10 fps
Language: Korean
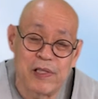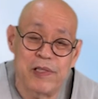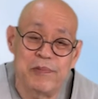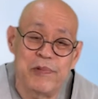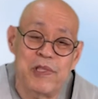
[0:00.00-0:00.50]

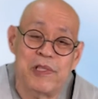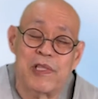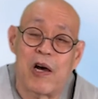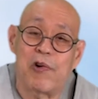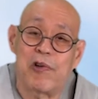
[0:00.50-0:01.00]
음력
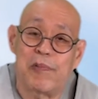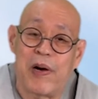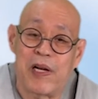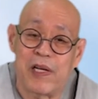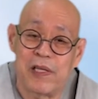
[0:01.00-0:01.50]
4월
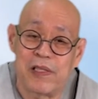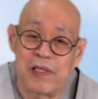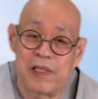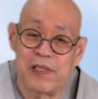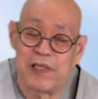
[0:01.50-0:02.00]

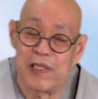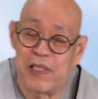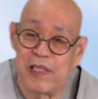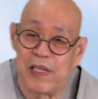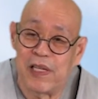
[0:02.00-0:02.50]
8일은
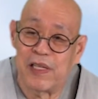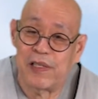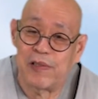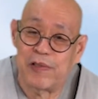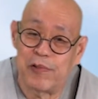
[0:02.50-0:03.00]

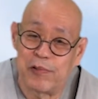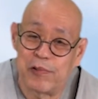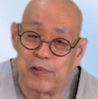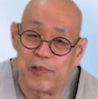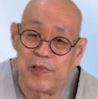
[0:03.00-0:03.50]
저희들의
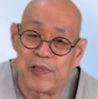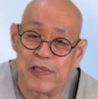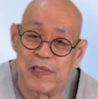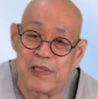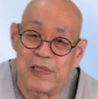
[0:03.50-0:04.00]
좋은
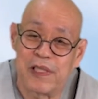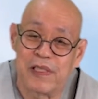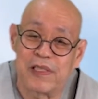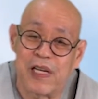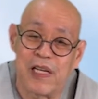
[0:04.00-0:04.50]

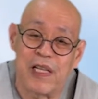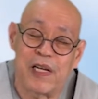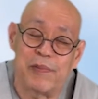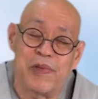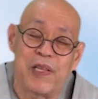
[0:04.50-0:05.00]
경사의
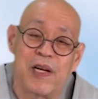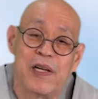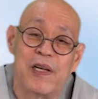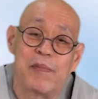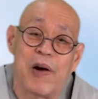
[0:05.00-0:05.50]
날입니다.
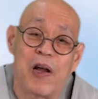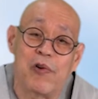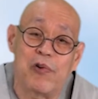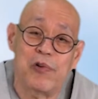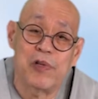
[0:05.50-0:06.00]

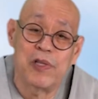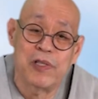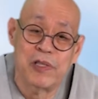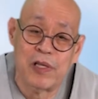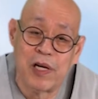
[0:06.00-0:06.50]
바로
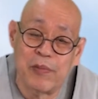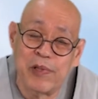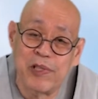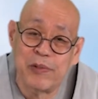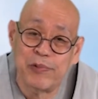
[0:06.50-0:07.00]

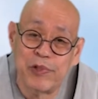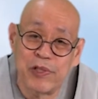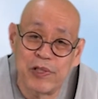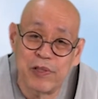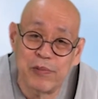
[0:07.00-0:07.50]
석가모니
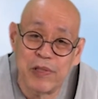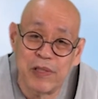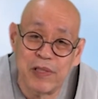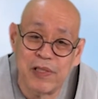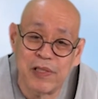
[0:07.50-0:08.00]
부처님이
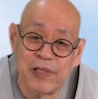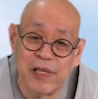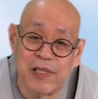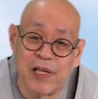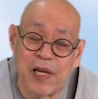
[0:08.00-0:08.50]
이
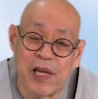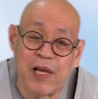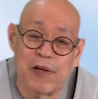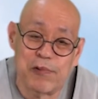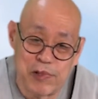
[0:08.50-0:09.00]

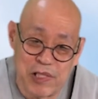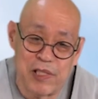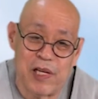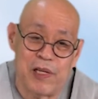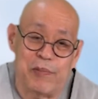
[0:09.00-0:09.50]
세상에
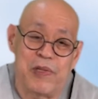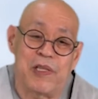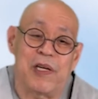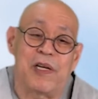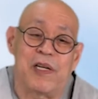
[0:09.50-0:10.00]
오신 날입니다.